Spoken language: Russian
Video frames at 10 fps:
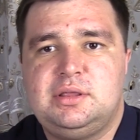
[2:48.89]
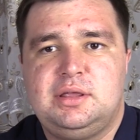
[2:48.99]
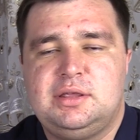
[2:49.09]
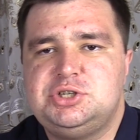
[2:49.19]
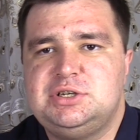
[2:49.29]

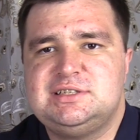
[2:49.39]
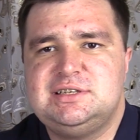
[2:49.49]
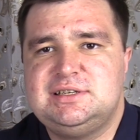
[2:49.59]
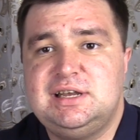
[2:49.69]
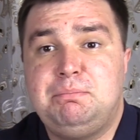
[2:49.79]
наверное, через
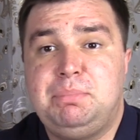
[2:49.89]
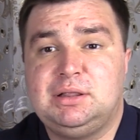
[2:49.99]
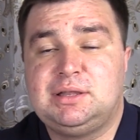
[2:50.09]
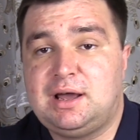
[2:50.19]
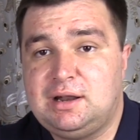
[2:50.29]
недели
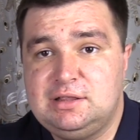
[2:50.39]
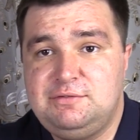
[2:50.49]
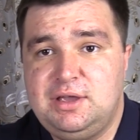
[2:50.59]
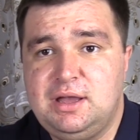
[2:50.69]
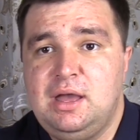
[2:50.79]

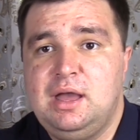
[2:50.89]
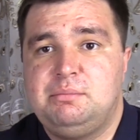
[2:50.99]
полторы-две,